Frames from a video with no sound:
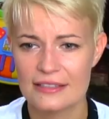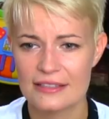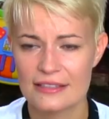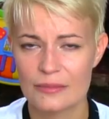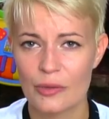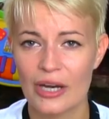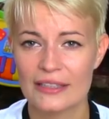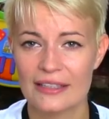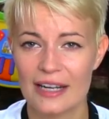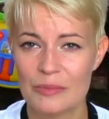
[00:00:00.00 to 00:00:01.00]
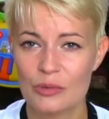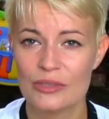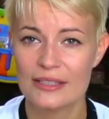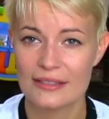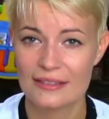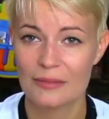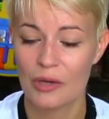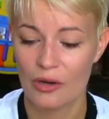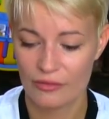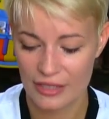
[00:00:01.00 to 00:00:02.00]
z bohaterami ulicy
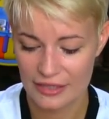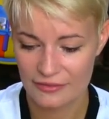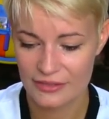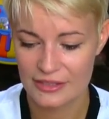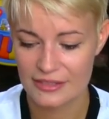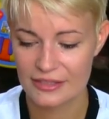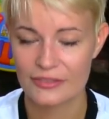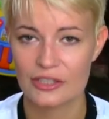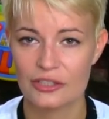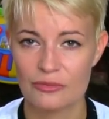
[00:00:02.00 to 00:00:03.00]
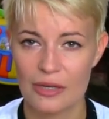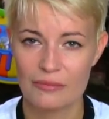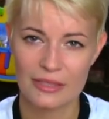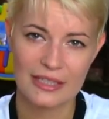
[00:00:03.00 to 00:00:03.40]
Sezamkowej, więc stwierdziłam,